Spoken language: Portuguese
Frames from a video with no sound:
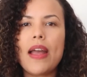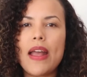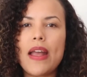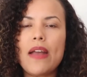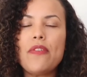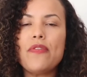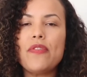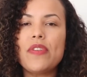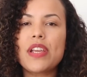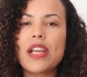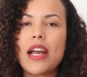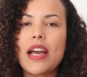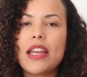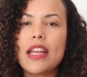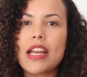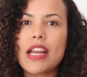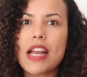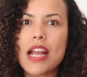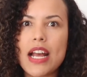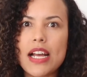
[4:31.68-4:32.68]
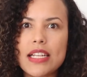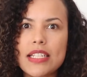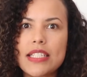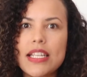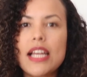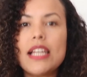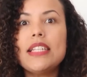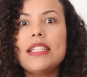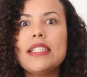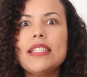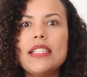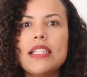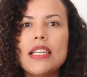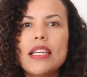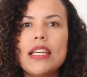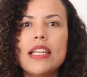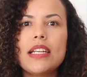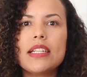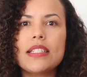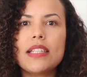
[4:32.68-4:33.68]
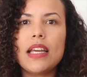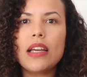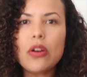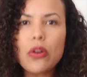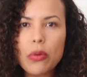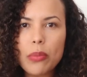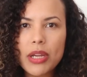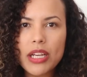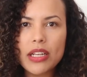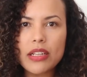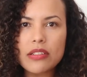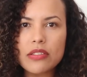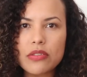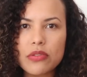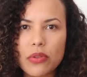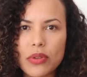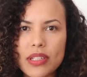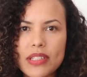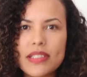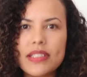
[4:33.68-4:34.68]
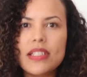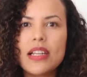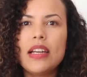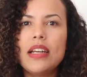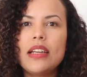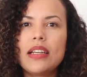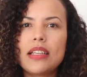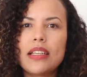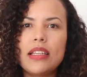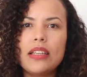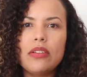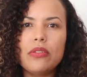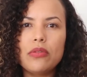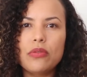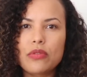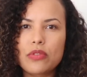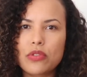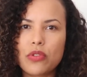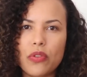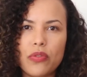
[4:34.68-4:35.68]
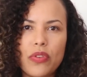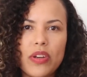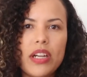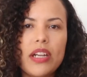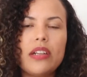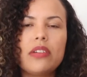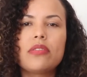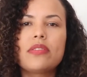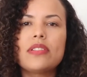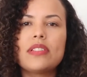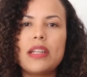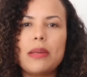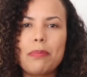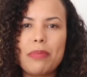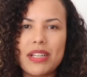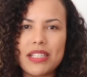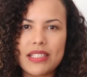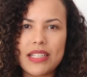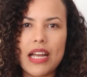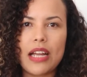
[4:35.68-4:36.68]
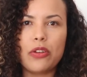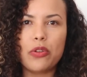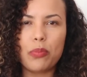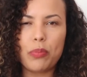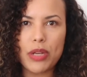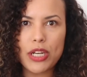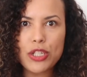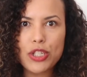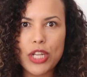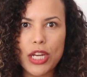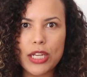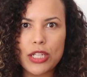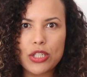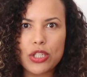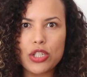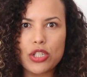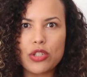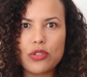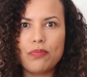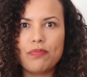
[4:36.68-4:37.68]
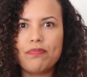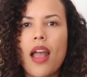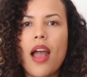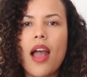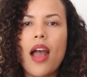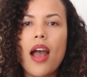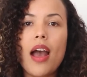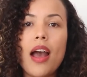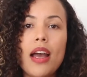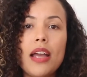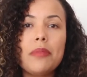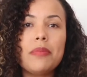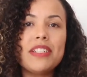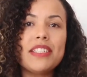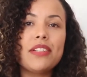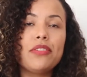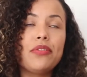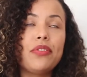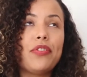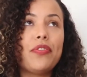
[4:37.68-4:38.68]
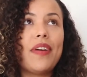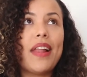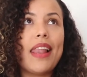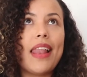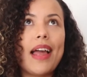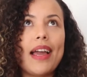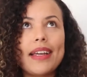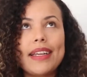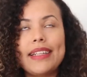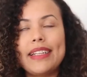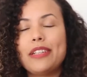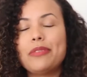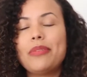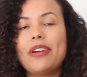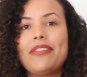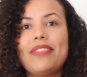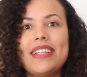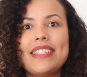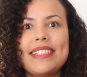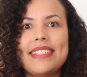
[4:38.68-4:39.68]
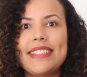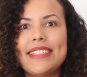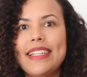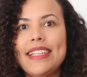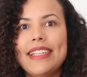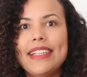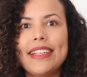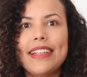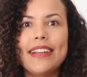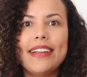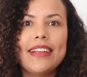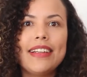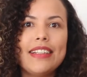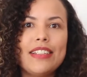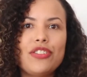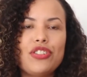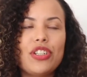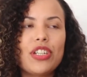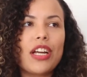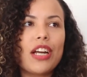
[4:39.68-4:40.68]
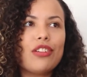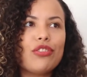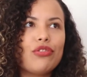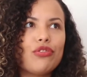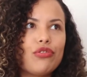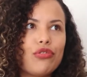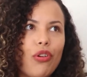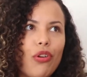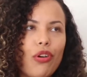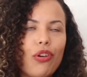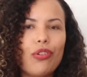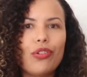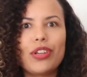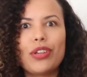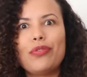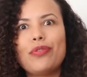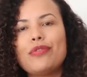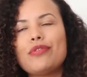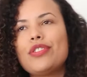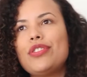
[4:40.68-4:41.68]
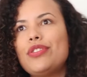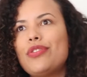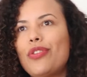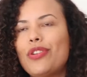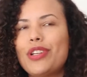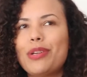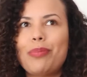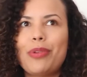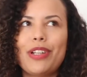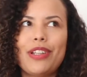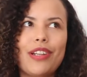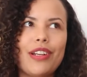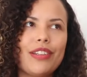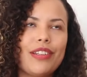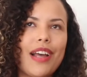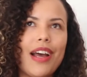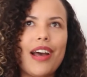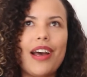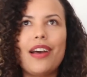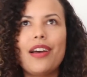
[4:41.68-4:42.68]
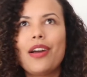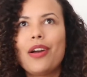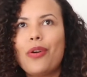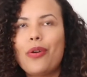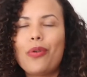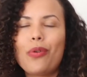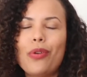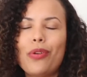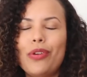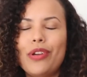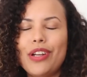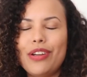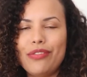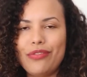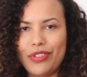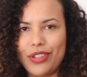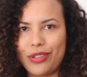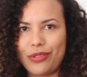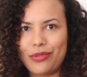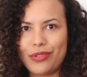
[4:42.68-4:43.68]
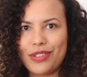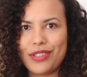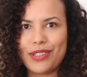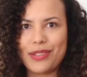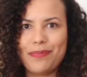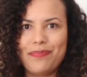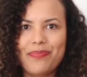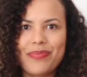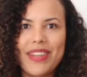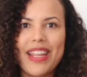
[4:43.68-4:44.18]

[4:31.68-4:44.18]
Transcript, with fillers: é ficar em casa e seguir as recomendações que os governos têm passado pra gente. Ai, mas eu ouvi falar que tem uma vacina de cachorro que funciona para tratar o coronavírus.